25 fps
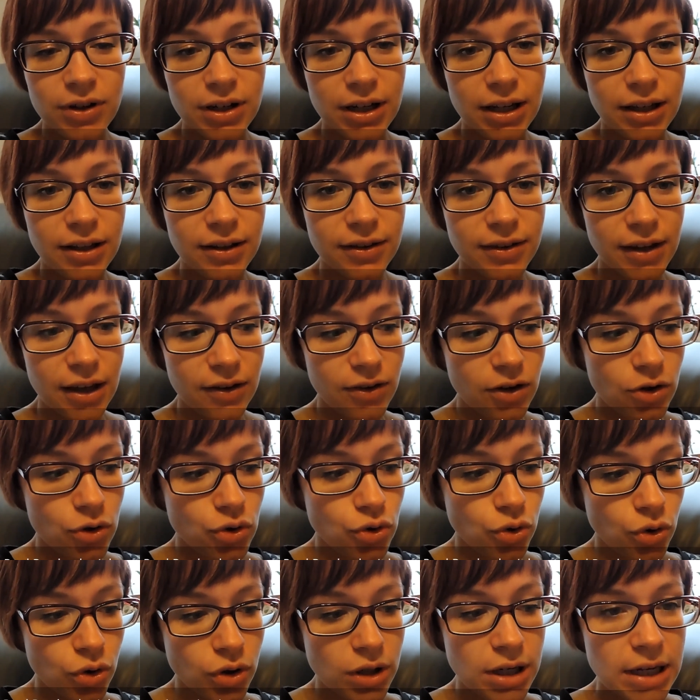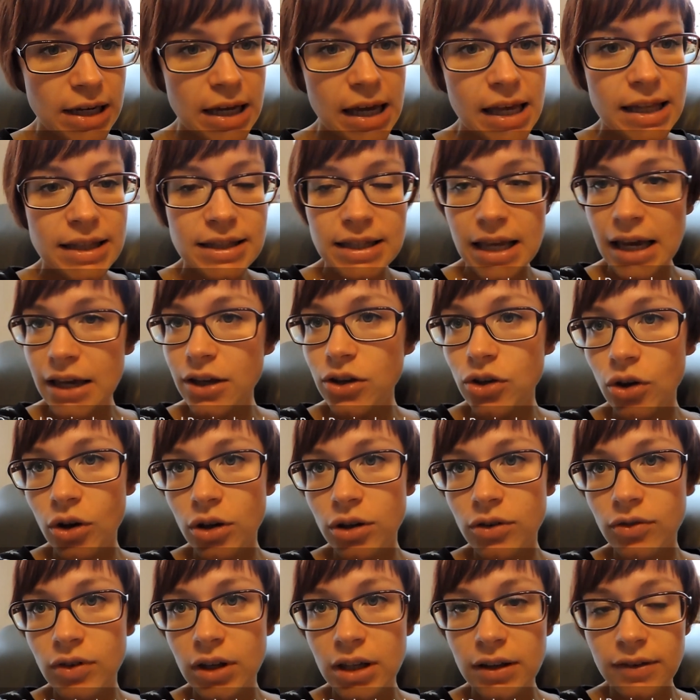Finde ich sehr, sehr schön. Zeige ich
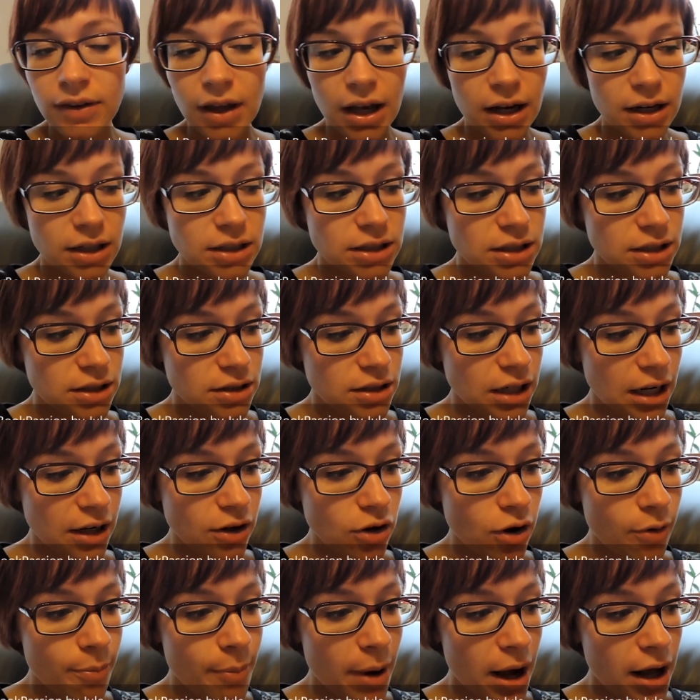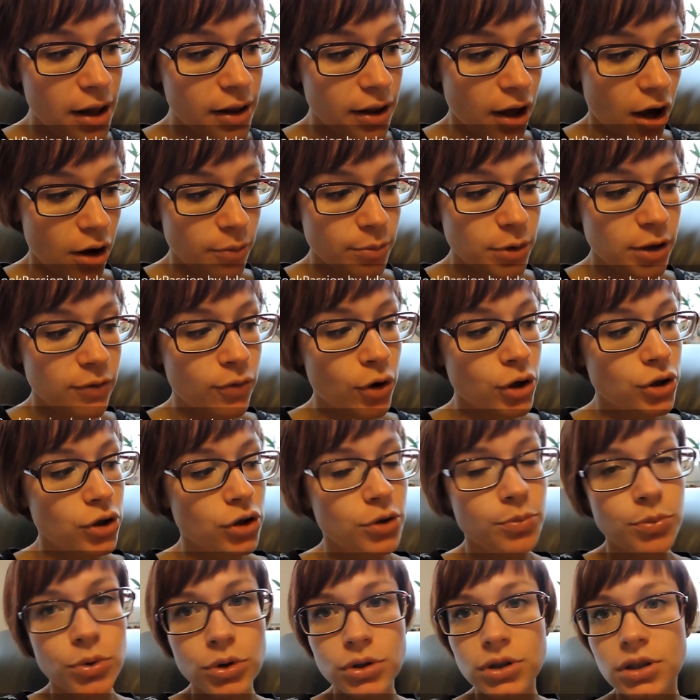euch, wie gesagt, dann nochmal. Ja, ich wollte
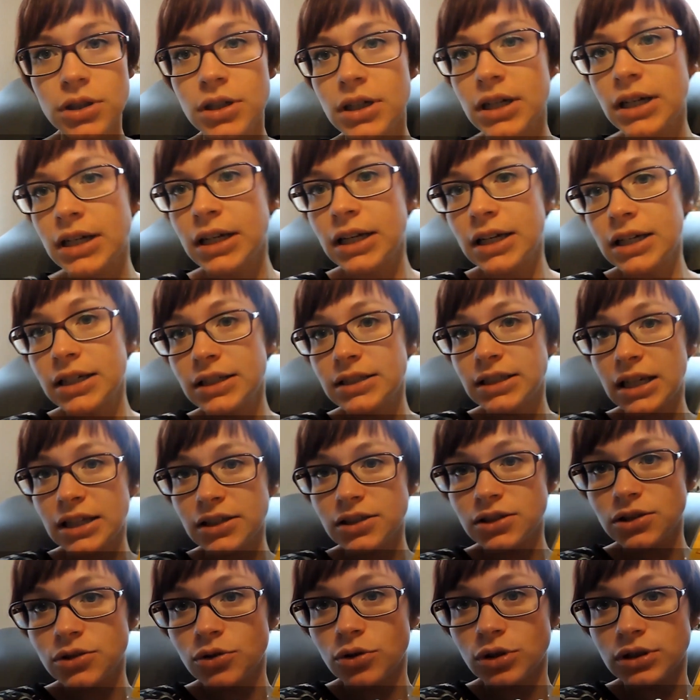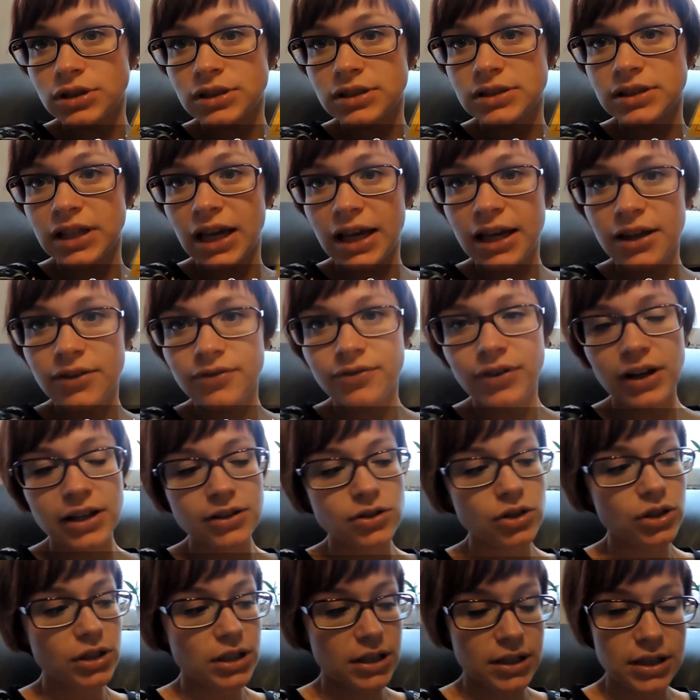euch bloß das kurz zeigen,
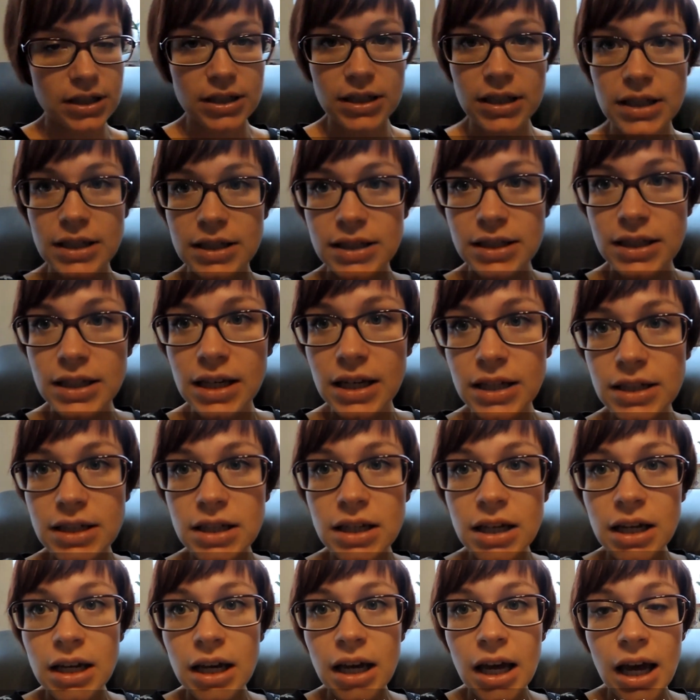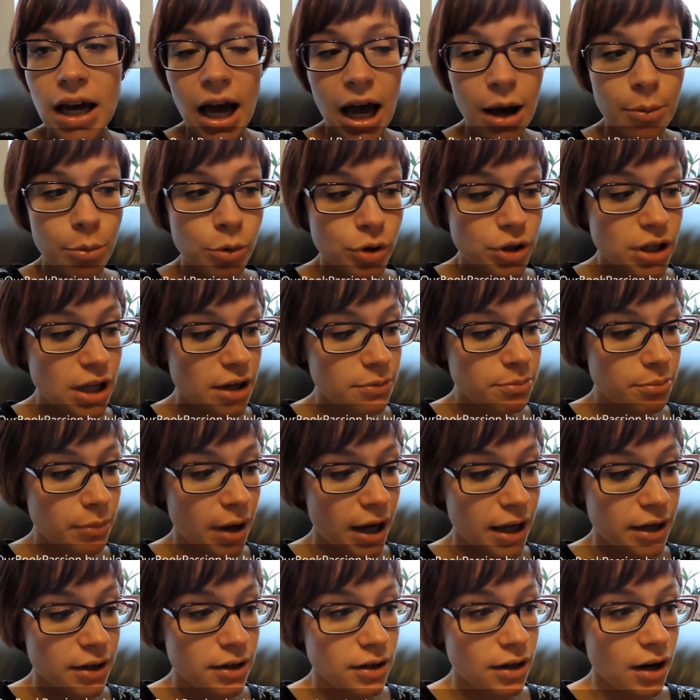falls euch das interessiert. Abonniert
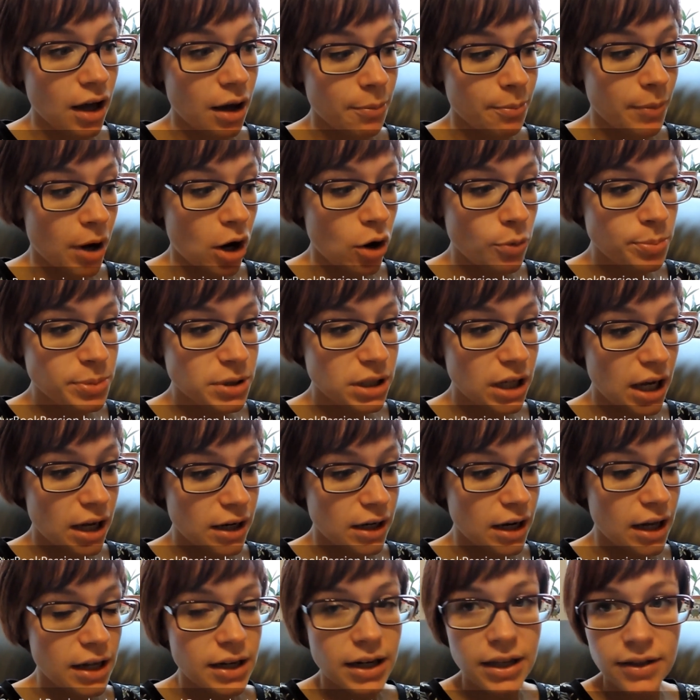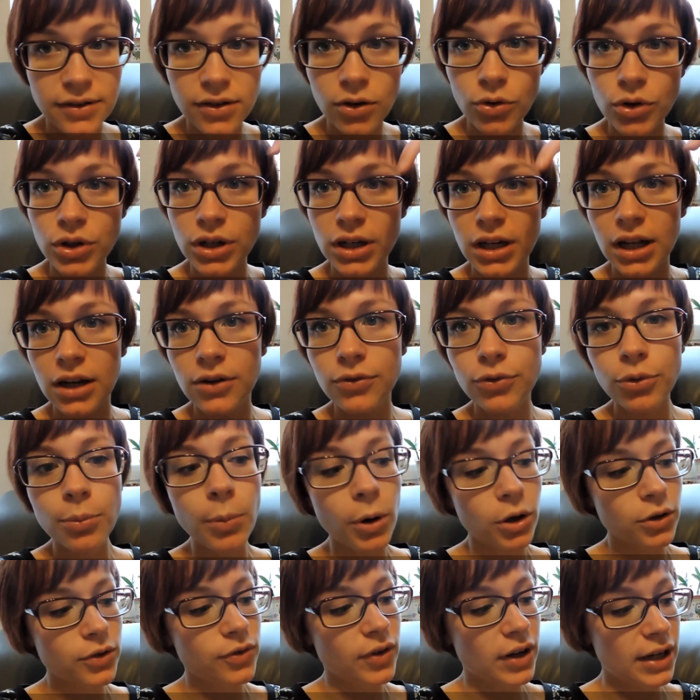meinen ähm, Hauptkanal, der ist ja unten in der
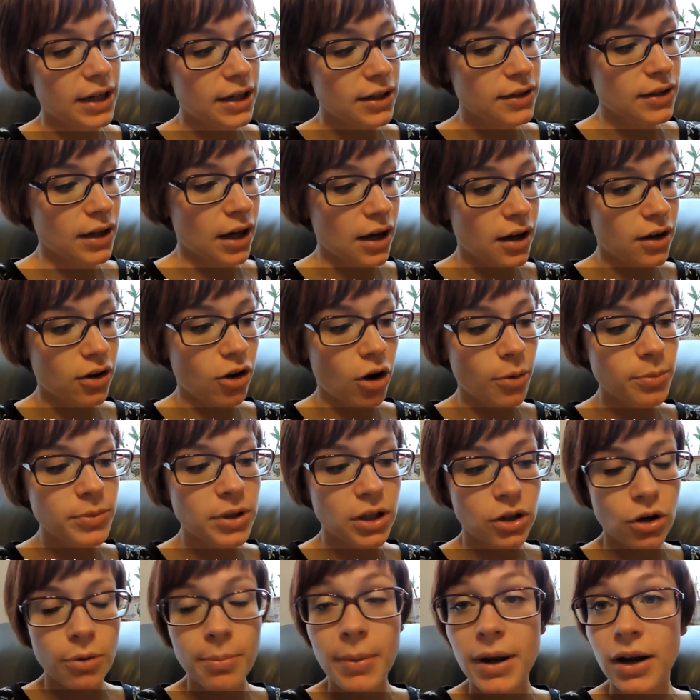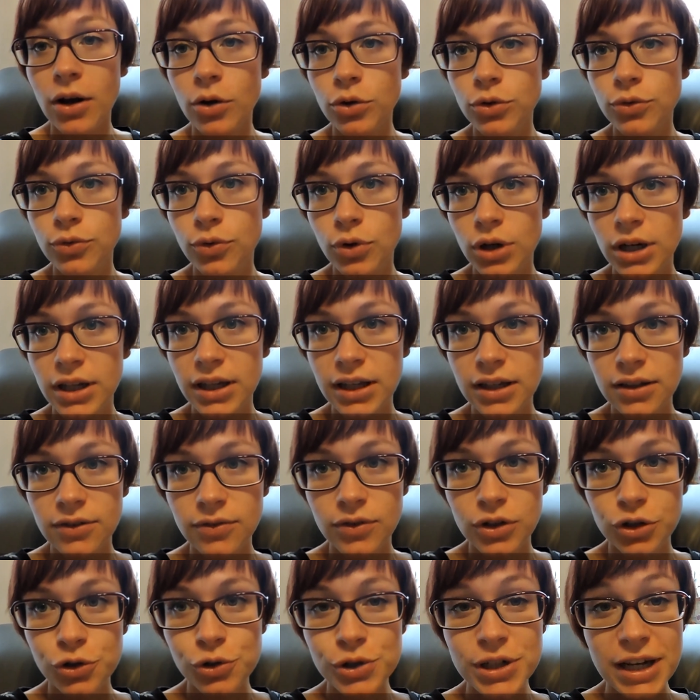Infobox verlinkt. Da kommt dann nochmal ein
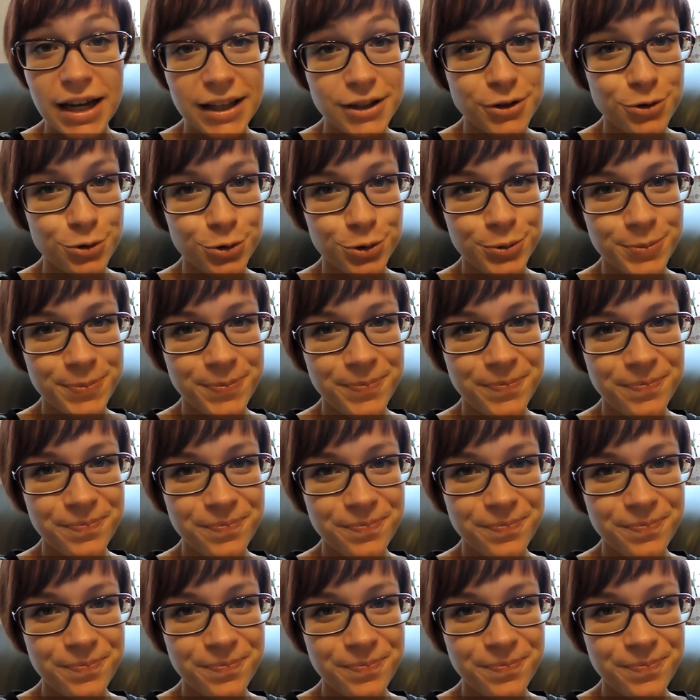ausführliches Video dazu.